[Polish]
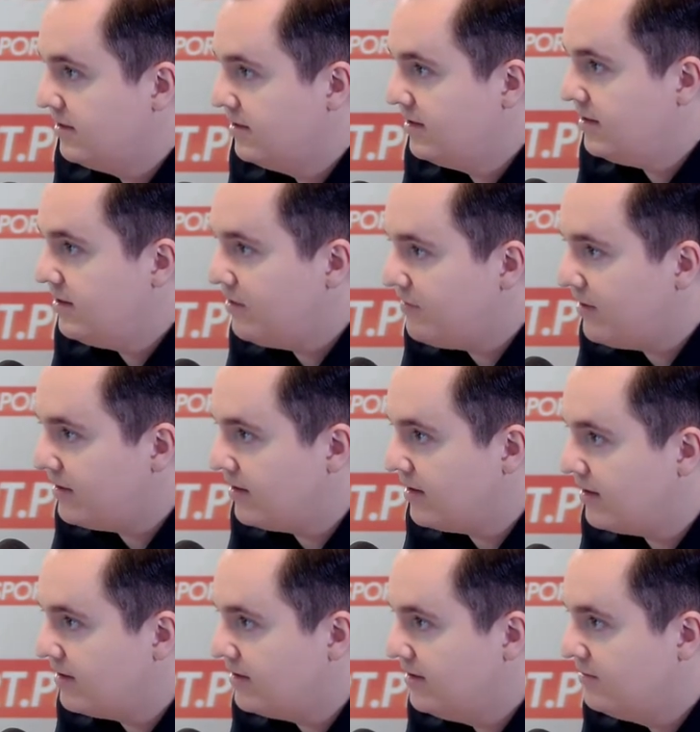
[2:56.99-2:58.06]

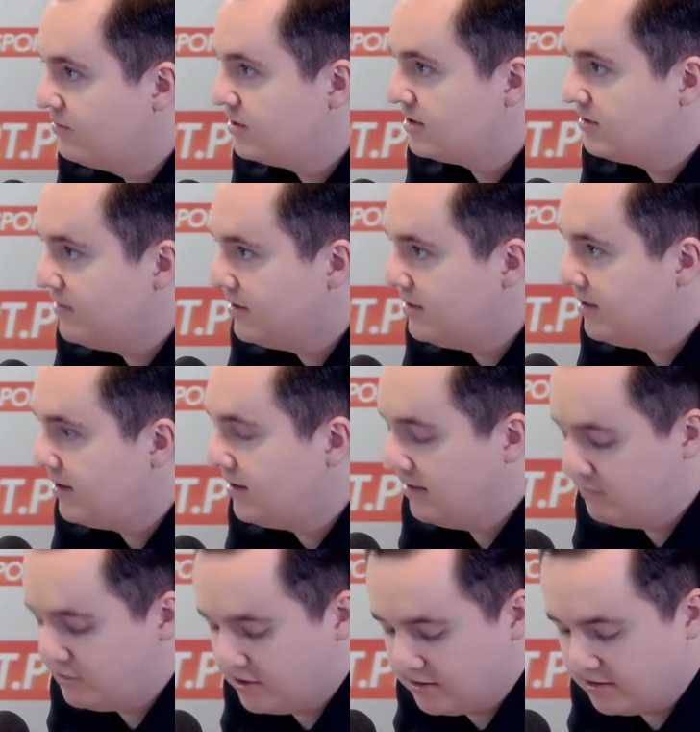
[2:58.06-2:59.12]
grillowana i przez media,
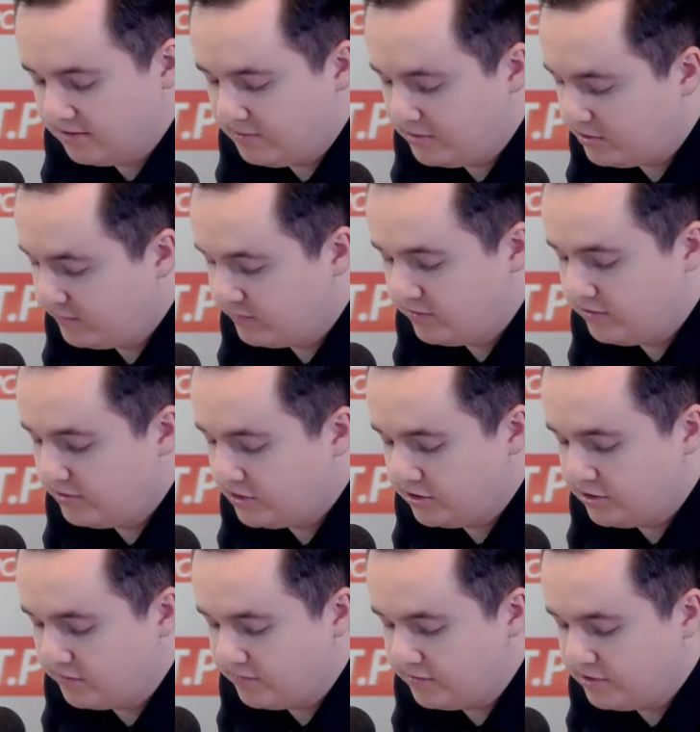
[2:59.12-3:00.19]
i przez kibiców. Trudno się
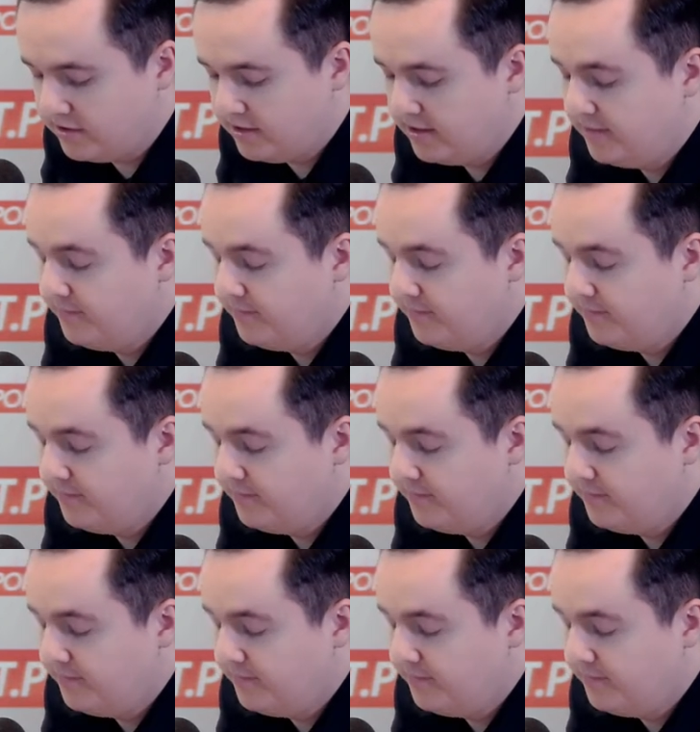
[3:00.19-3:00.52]
dziwić.